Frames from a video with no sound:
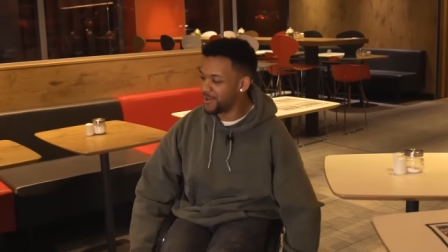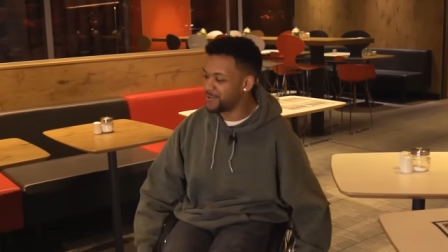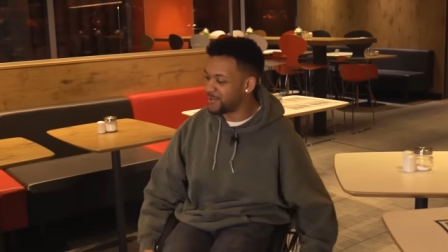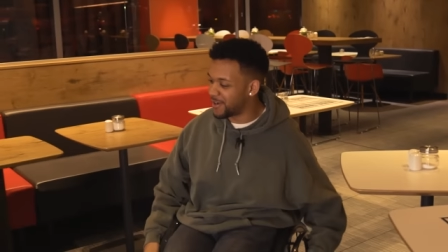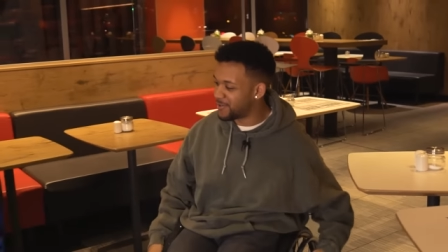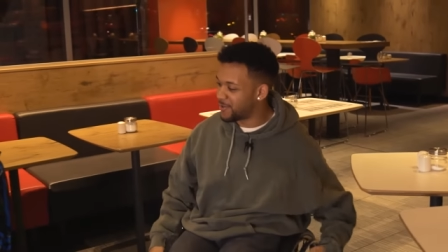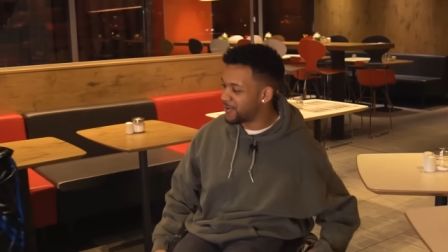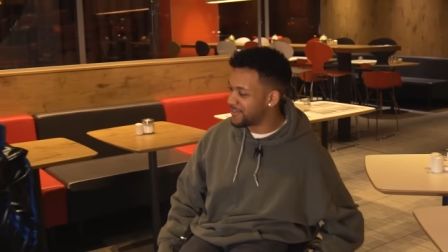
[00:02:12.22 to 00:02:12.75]

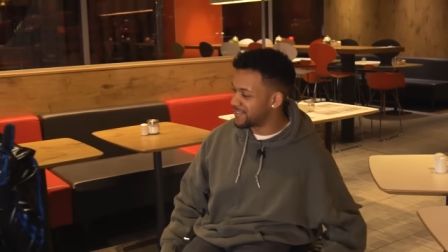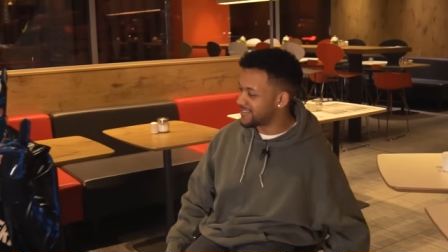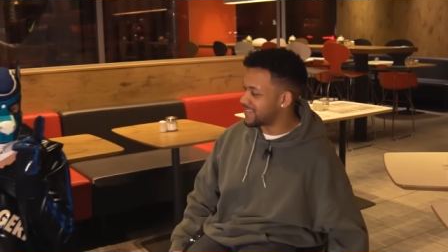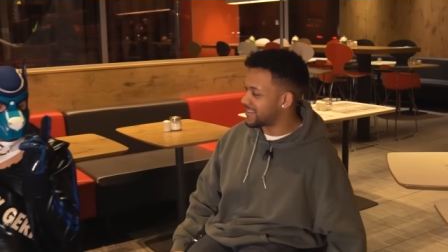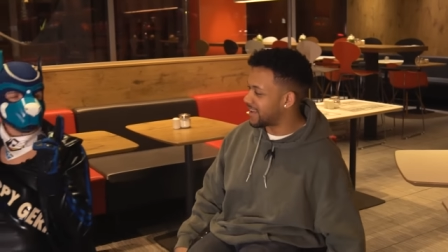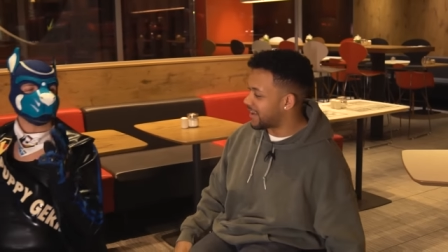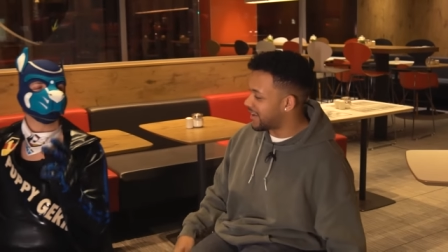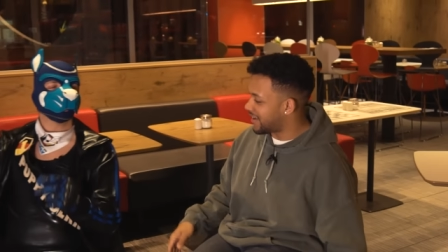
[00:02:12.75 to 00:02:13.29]
hallo,
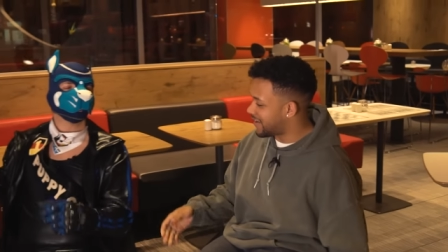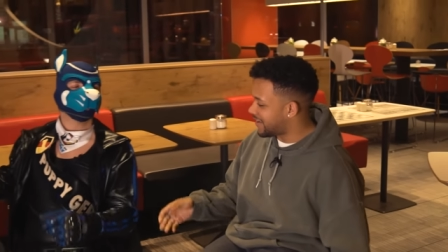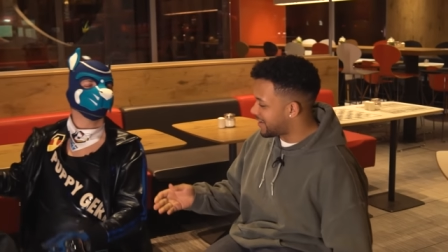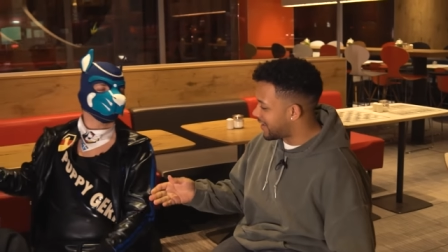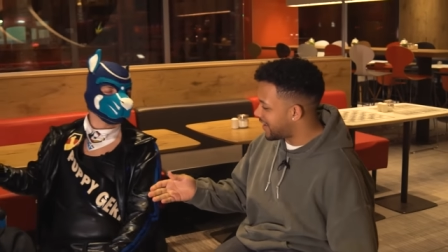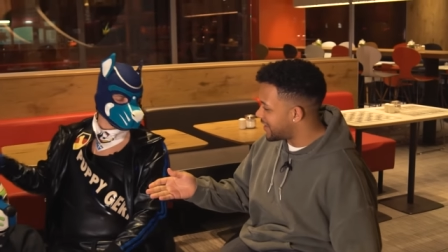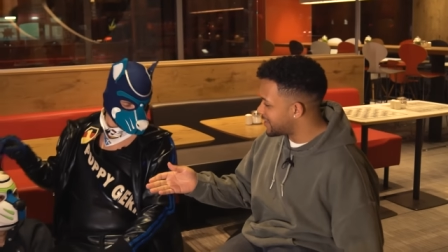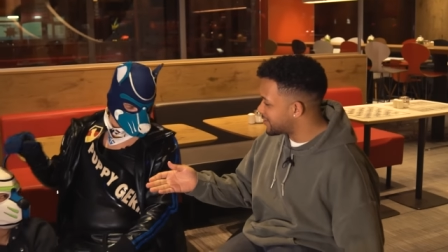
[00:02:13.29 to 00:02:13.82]
hallo.
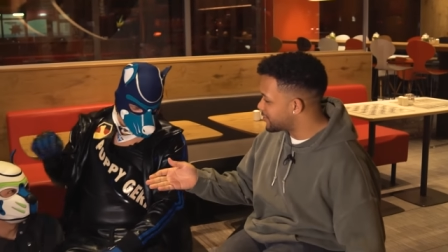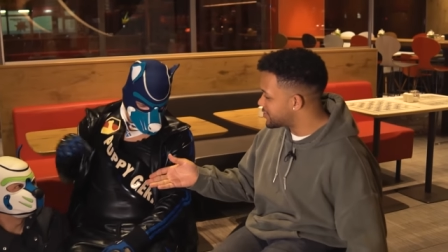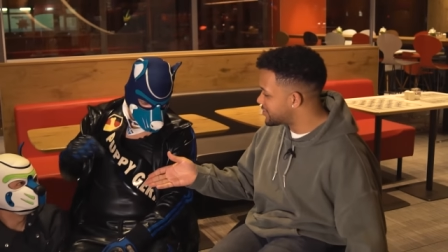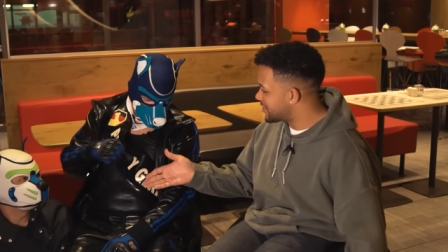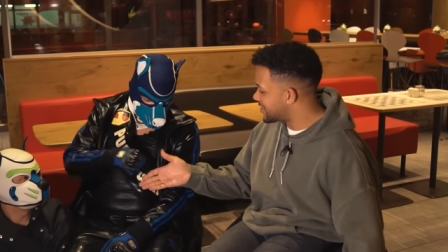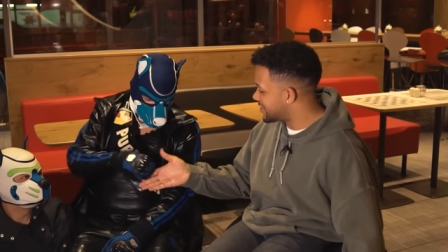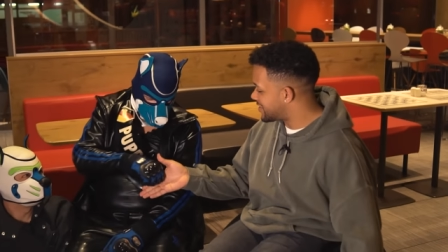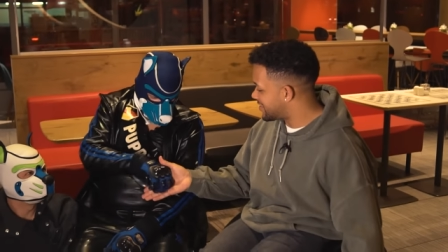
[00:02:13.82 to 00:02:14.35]
Hi,
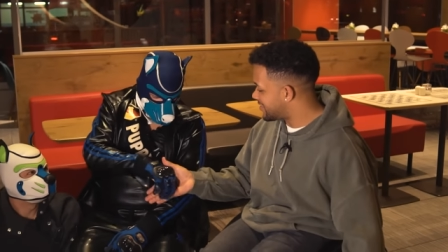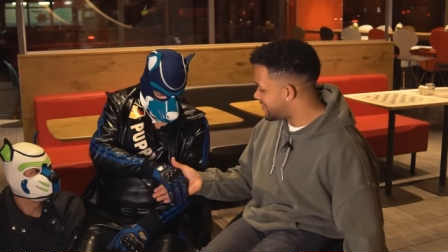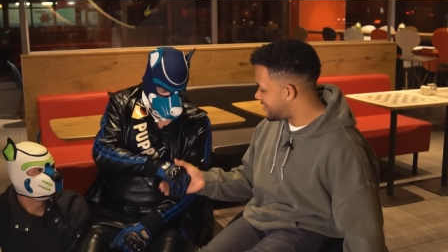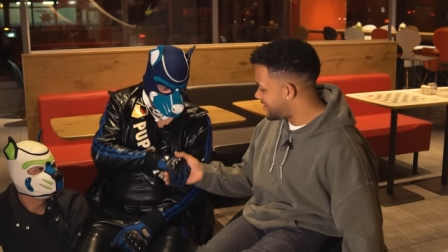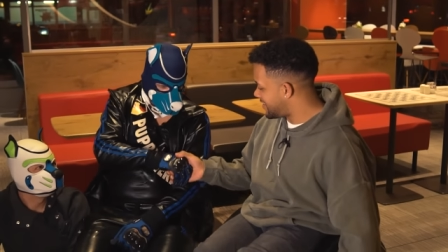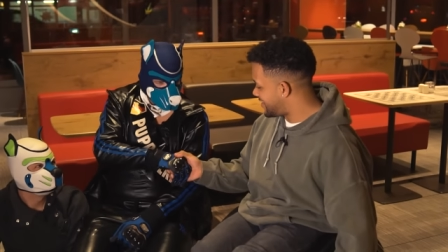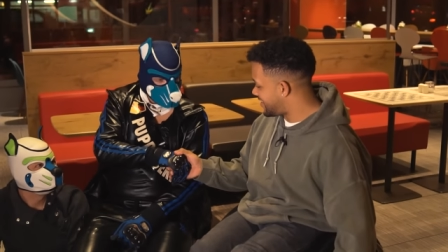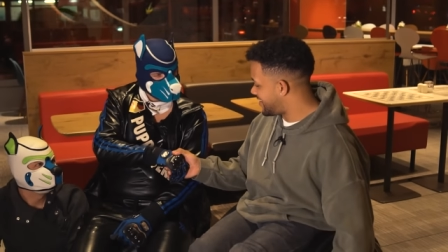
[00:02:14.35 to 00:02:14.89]
grüß euch.
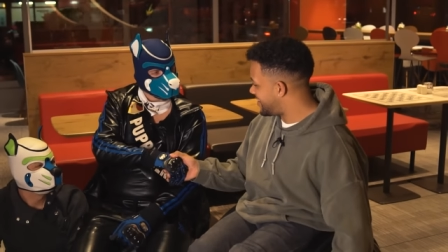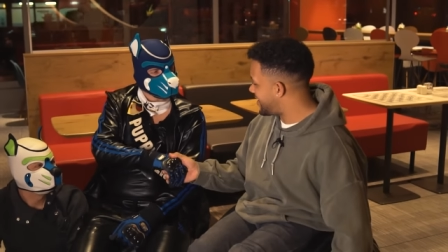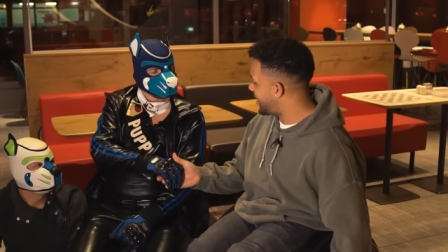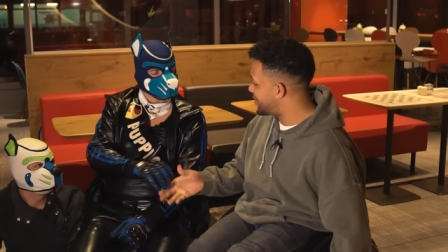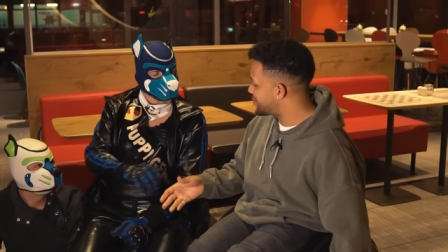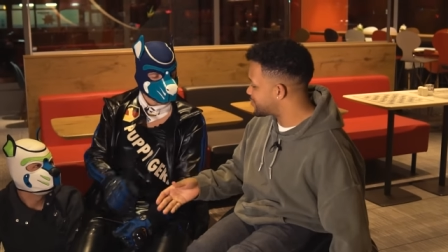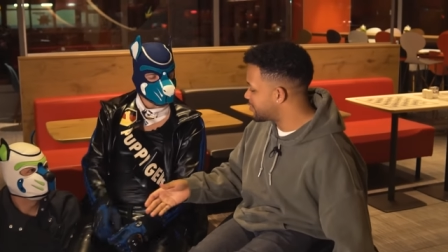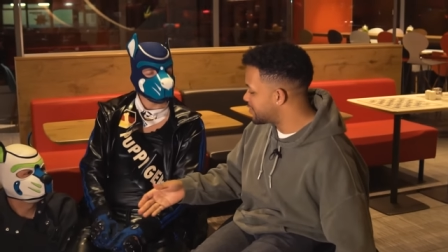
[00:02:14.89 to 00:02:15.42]
Hi.
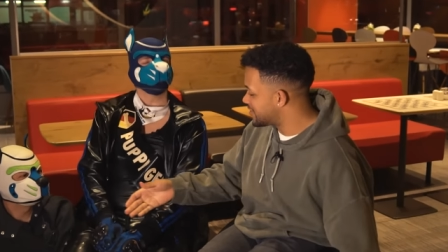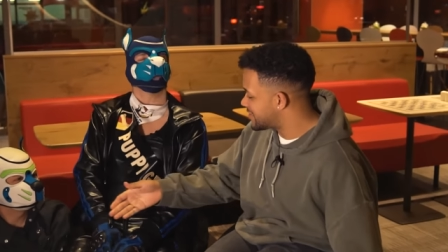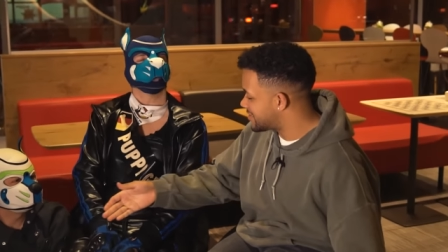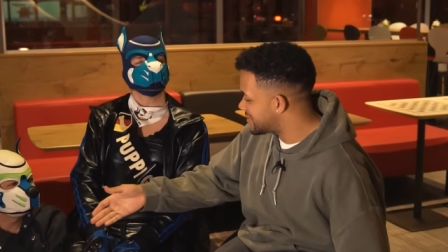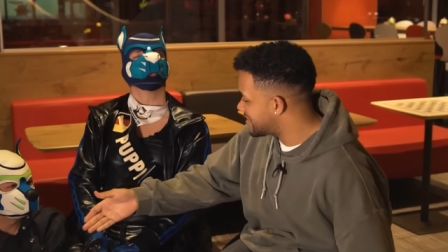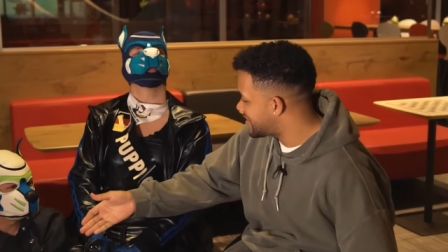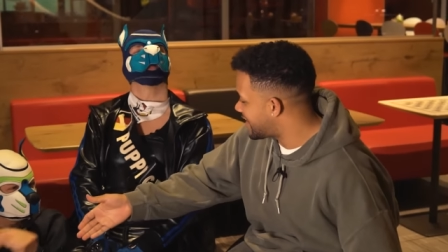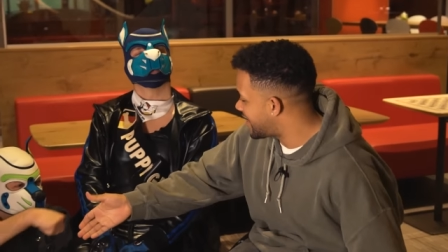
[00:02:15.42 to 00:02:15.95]
Alles gut?
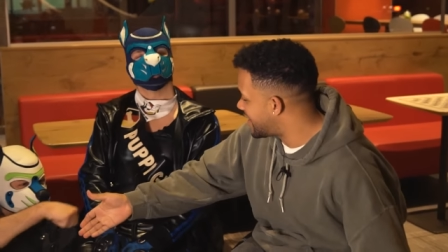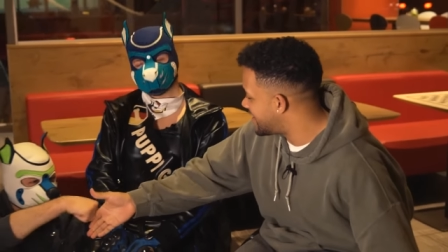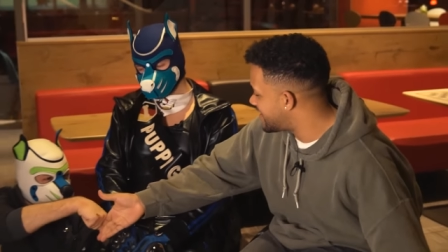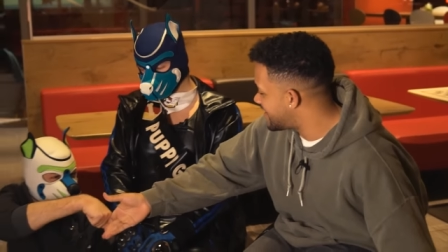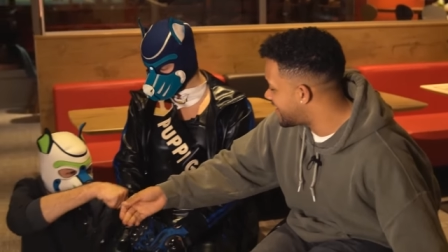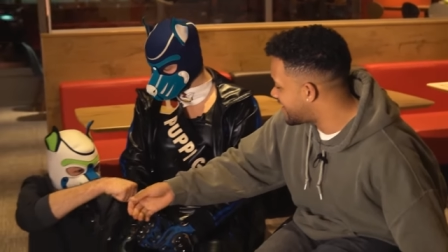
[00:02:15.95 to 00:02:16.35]
Hi,